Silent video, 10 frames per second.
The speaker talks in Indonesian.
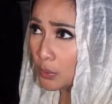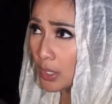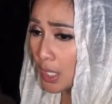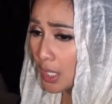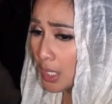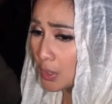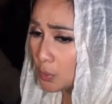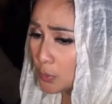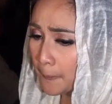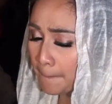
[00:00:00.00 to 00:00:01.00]
minggu yang
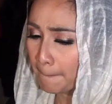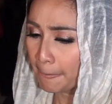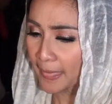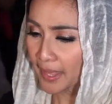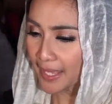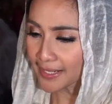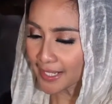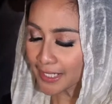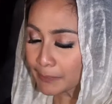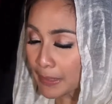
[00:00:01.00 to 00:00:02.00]
lalu
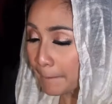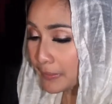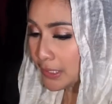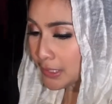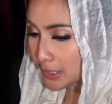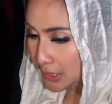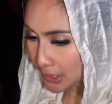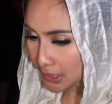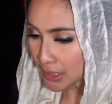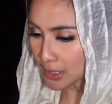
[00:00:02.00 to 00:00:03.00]
karena demam
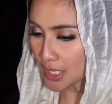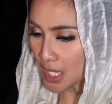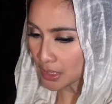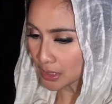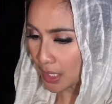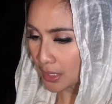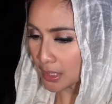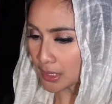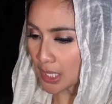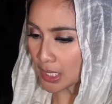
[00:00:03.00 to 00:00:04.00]
tinggi dan
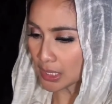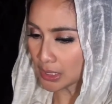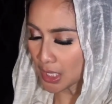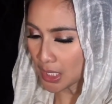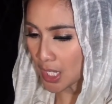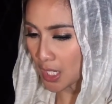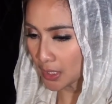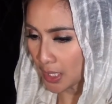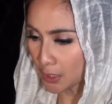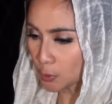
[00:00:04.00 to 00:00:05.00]
tekanan darahnya yang
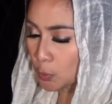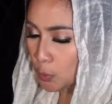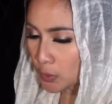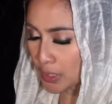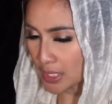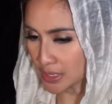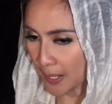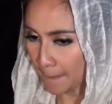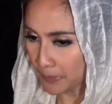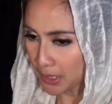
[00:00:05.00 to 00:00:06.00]
naik turun nggak
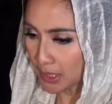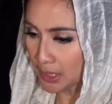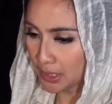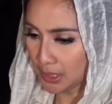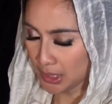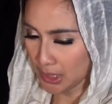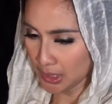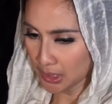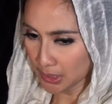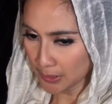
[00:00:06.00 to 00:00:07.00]
stabil
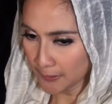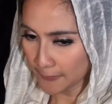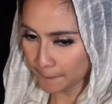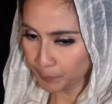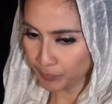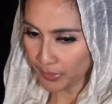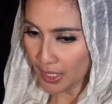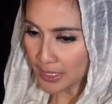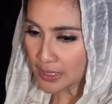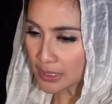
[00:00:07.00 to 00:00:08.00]
uh,
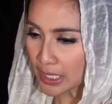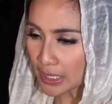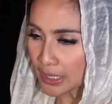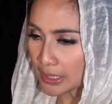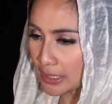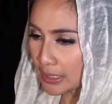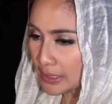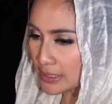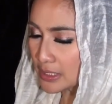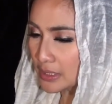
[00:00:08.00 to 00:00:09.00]
hasil yang
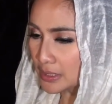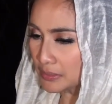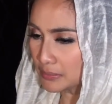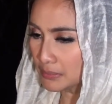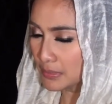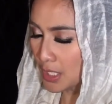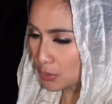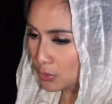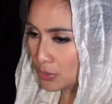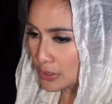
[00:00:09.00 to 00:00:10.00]
lain-lainnya sih
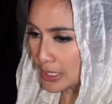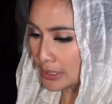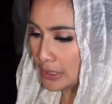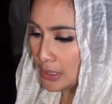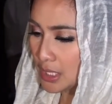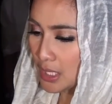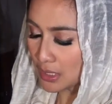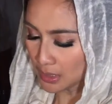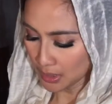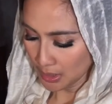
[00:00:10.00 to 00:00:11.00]
bagus artinya
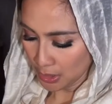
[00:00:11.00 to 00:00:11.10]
